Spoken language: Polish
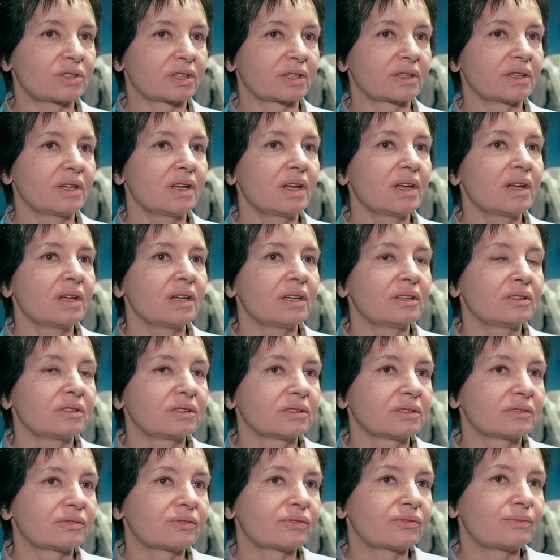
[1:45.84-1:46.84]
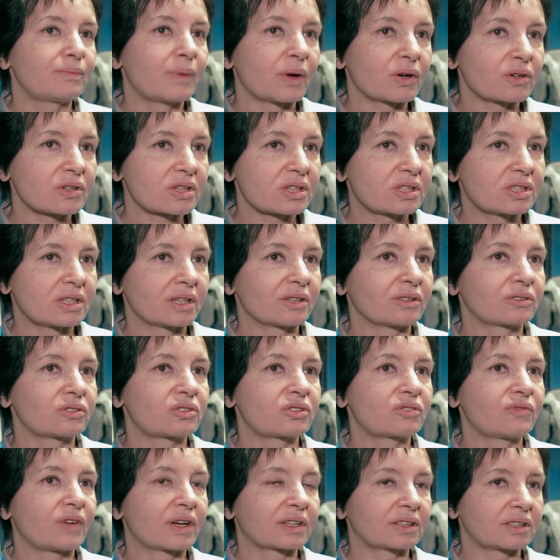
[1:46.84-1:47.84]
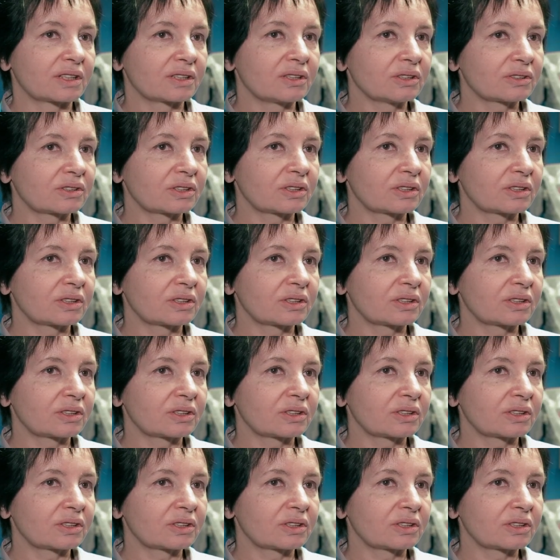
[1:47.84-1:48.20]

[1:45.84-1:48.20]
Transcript: się y, w Polsce od czwartego